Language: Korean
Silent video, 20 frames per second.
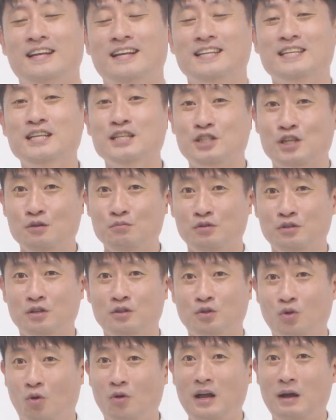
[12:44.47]
이
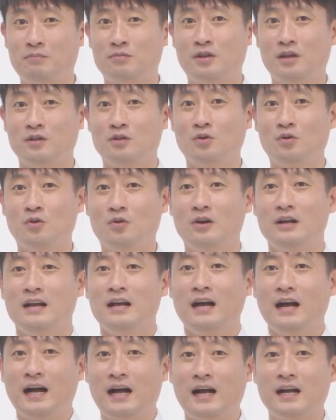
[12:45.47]
질문은 놀랍게도
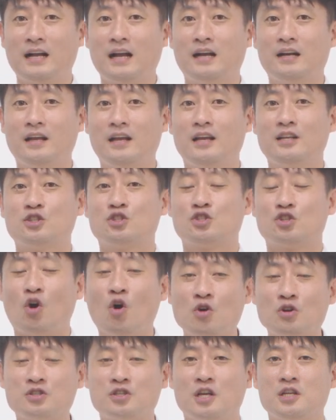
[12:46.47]
하갈의
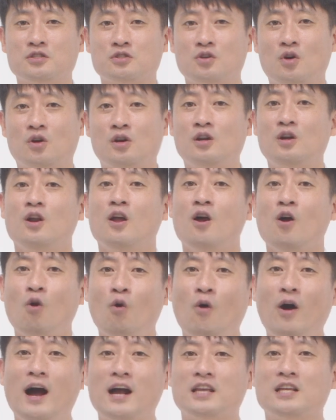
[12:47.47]
정체성을
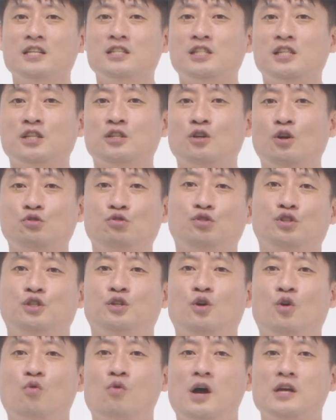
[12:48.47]
확인시켜
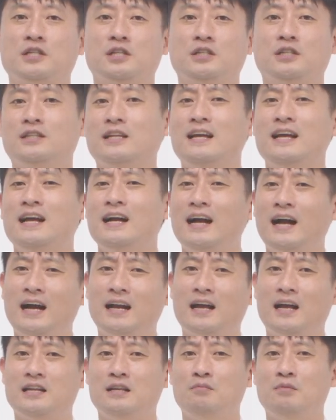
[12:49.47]
주시려고 하시는
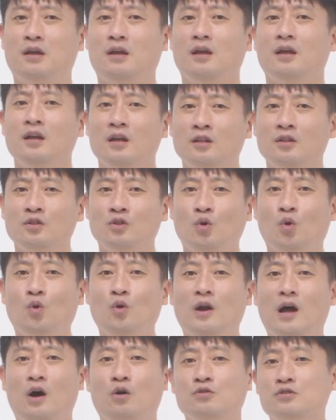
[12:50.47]
하나님의
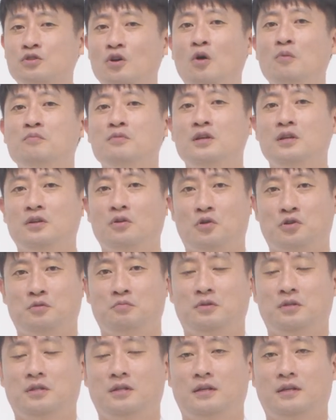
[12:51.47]
놀라운 섭리인
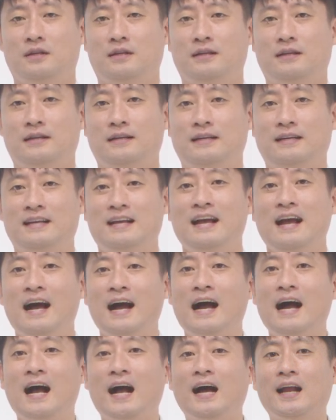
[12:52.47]
것입니다.
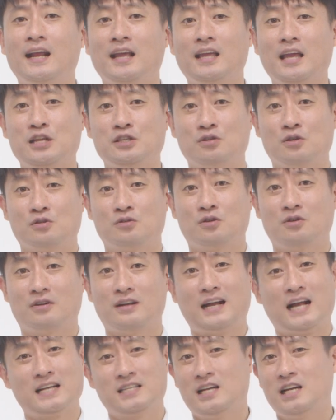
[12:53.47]
하갈에게
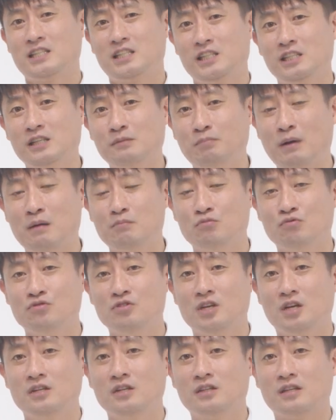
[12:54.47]
있어서 가장 시급한
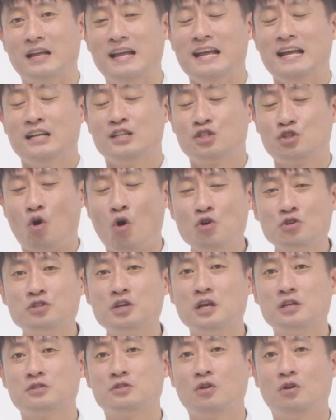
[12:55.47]
문제는
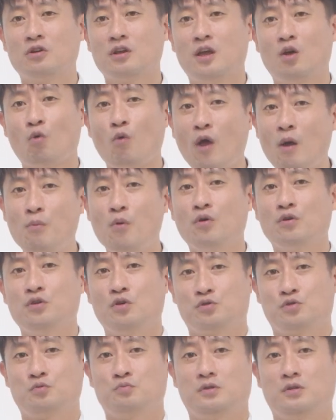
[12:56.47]
정체성의
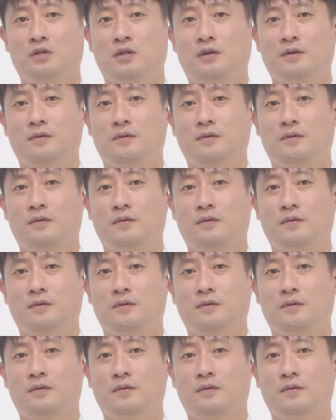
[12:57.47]
회복이었습니다.